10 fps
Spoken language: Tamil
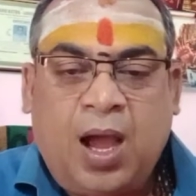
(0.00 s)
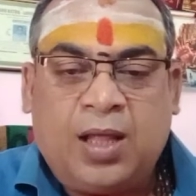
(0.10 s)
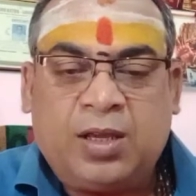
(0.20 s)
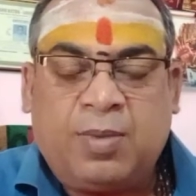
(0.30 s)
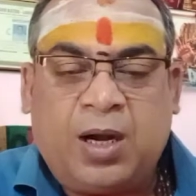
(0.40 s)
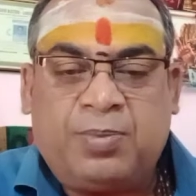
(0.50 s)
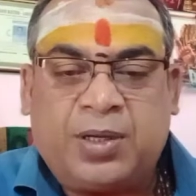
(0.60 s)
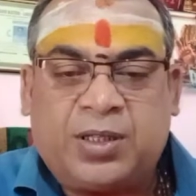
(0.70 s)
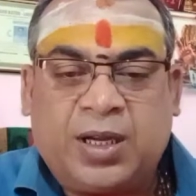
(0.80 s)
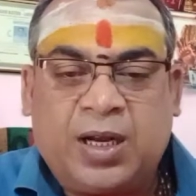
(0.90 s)
அதிகமான
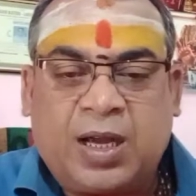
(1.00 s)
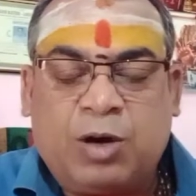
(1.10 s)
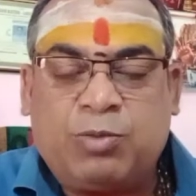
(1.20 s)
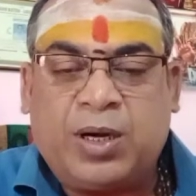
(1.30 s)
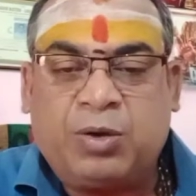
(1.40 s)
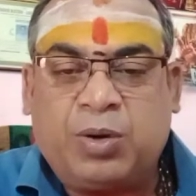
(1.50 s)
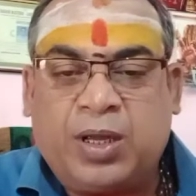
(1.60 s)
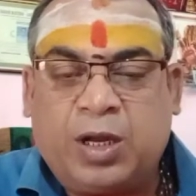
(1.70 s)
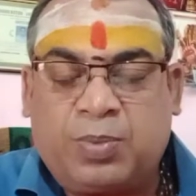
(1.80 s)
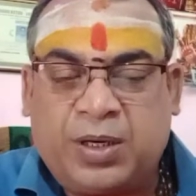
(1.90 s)
பிரச்சனைகள்
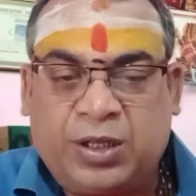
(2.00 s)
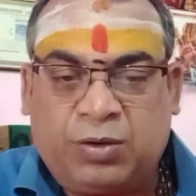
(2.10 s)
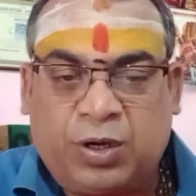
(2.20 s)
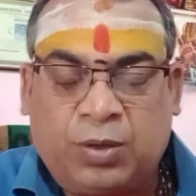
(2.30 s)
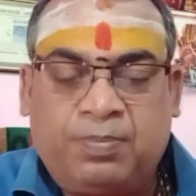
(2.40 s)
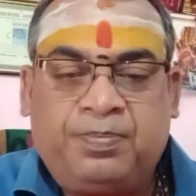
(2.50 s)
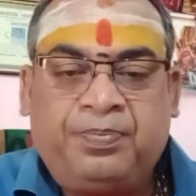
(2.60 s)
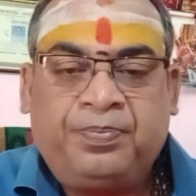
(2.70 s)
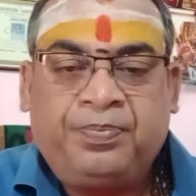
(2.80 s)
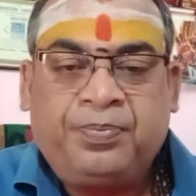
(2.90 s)
காணுமணிக்குள்ளே ஏற்படுத்திட்டு வரும்
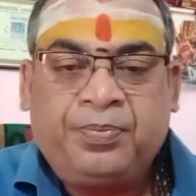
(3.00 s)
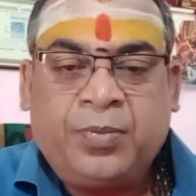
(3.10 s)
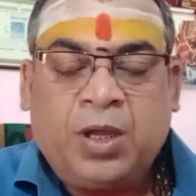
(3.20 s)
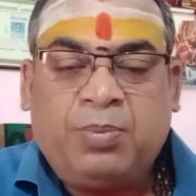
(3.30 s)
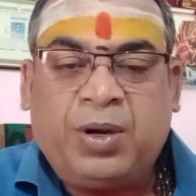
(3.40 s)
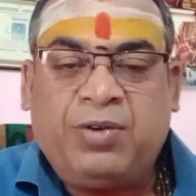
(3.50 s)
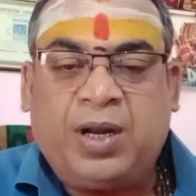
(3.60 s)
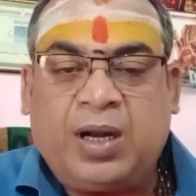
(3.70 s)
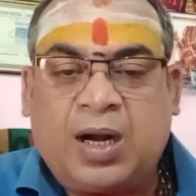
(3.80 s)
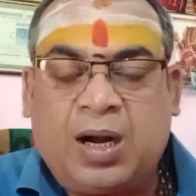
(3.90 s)

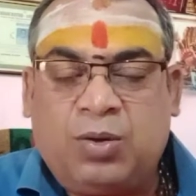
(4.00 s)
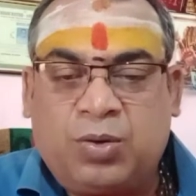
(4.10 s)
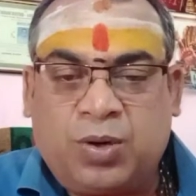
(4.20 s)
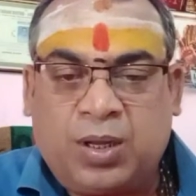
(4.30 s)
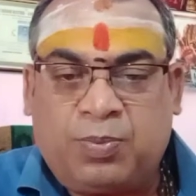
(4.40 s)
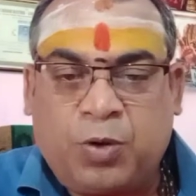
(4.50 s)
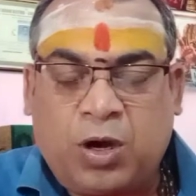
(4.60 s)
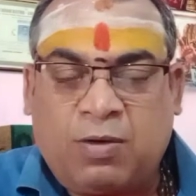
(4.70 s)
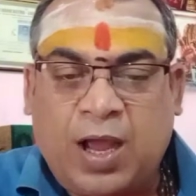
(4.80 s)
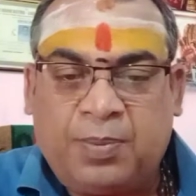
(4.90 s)
பிரிவினைன்ற அளவு கூட
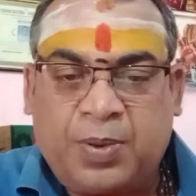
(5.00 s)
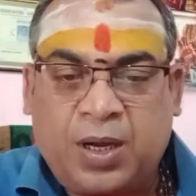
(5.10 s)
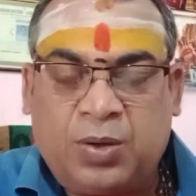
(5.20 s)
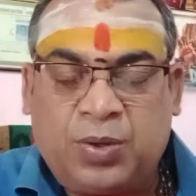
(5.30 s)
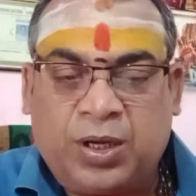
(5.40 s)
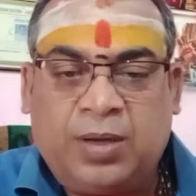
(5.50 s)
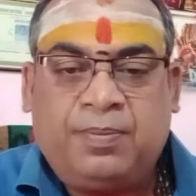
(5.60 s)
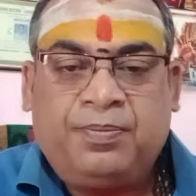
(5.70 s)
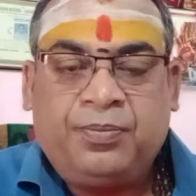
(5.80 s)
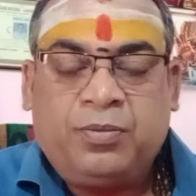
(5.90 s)
போகிற வாய்ப்புகள் உண்டு
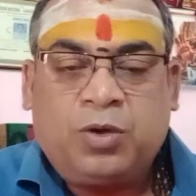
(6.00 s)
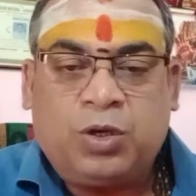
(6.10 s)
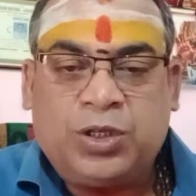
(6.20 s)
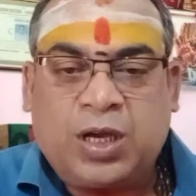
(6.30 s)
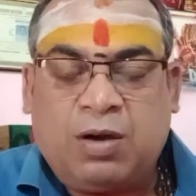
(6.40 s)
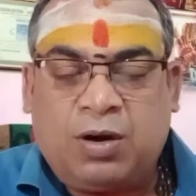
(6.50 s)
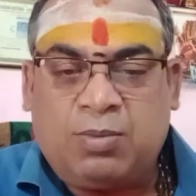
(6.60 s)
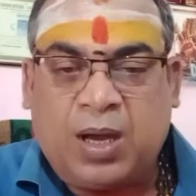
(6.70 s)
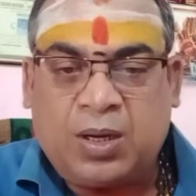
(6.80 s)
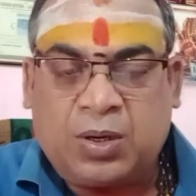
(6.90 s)
கொஞ்சம்
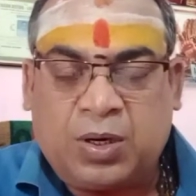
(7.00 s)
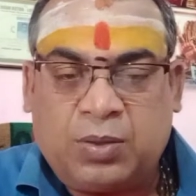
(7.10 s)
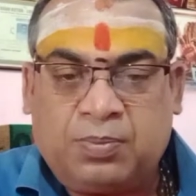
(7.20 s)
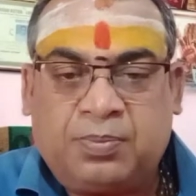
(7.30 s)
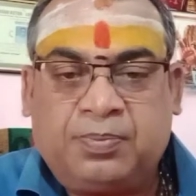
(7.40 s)
கவனமாக இருக்கணும்